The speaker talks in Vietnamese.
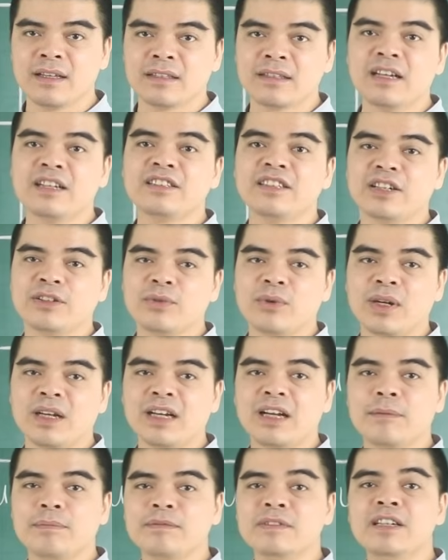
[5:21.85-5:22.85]
Thời trẻ tuổi
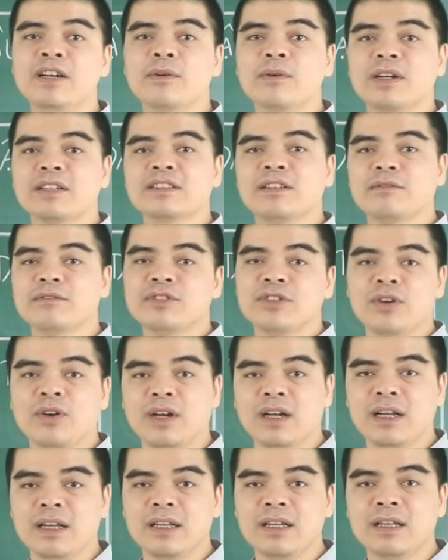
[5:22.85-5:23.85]
gặp nhiều cái sóng
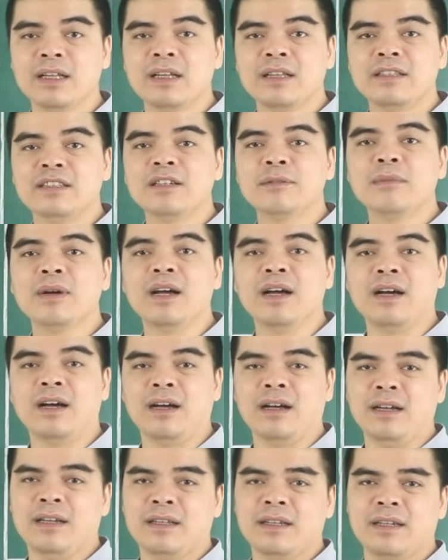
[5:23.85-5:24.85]
gió, nhưng
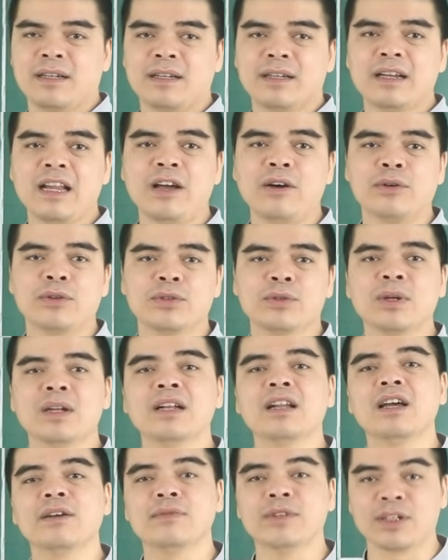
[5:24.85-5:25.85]
mà đều thuận
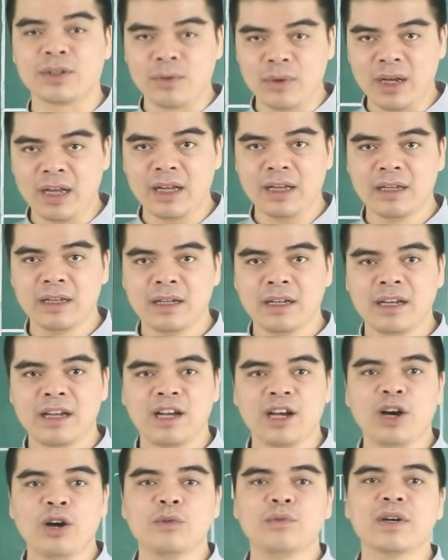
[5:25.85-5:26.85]
lợi vượt qua.
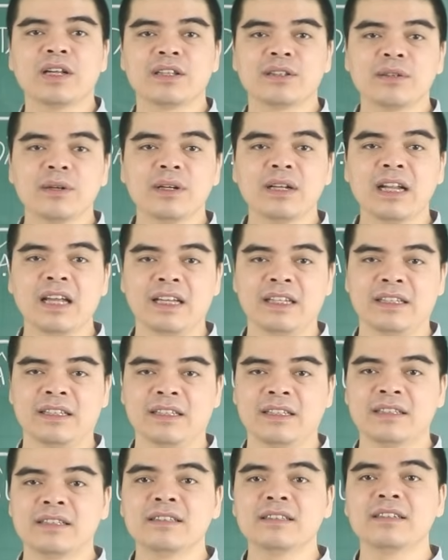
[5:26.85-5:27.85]
Hậu vận tốt lành,
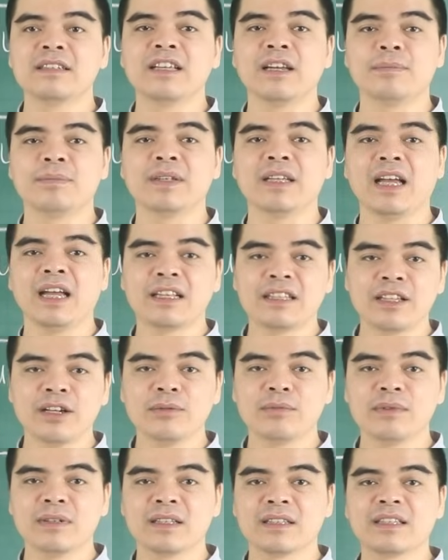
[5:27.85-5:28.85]
sự nghiệp thì hanh
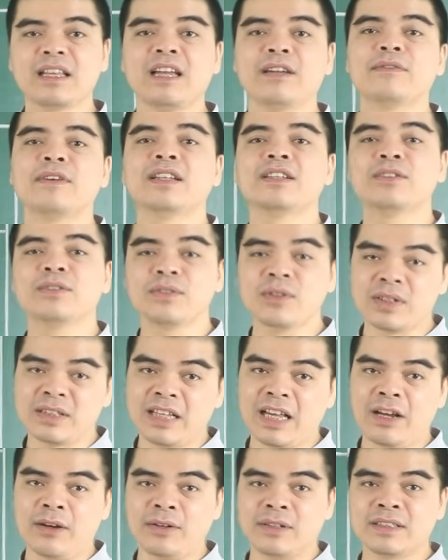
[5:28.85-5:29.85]
thông, tài vận thì dồi
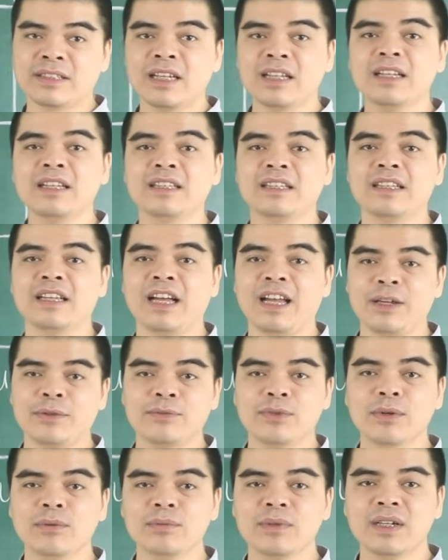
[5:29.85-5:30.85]
dào, gia đình thì hạnh
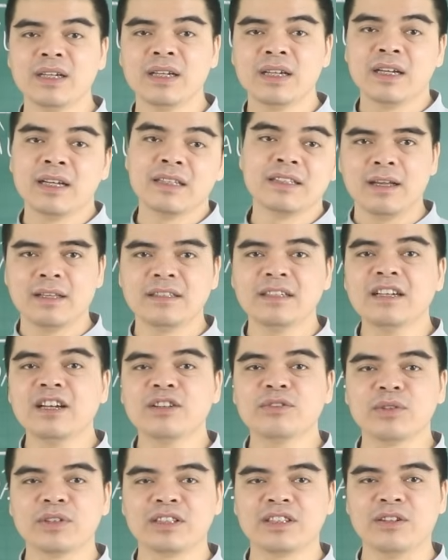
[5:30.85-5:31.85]
phúc. Những
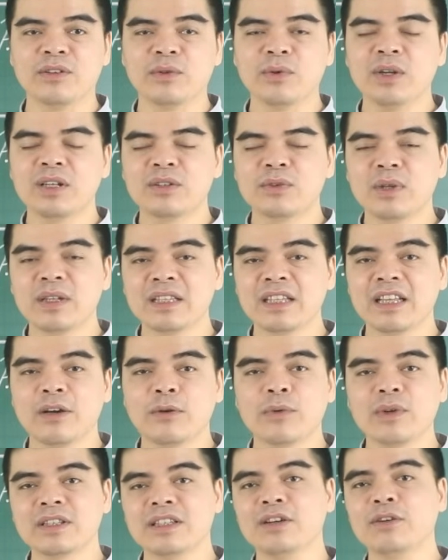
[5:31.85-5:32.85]
người tuổi Sửu luôn tuân theo
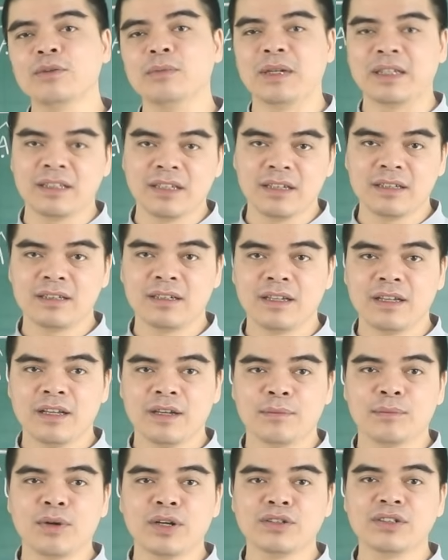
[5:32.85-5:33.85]
quy tắc của bản thân,
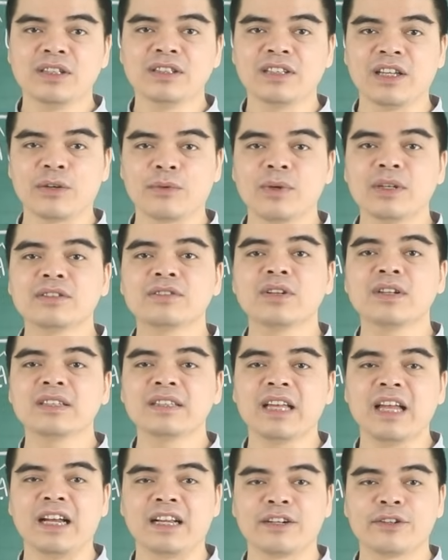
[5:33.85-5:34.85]
mọi chuyện giải quyết rõ
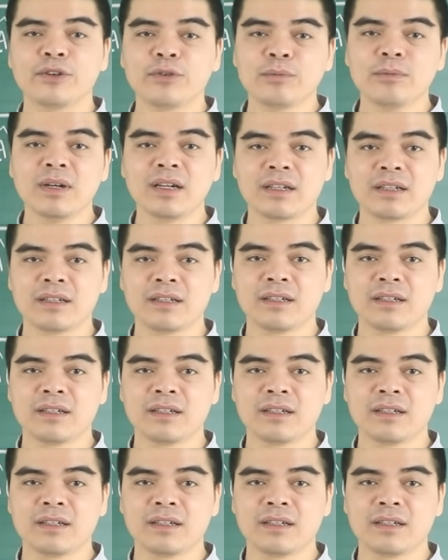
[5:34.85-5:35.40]
ràng, đúng mực.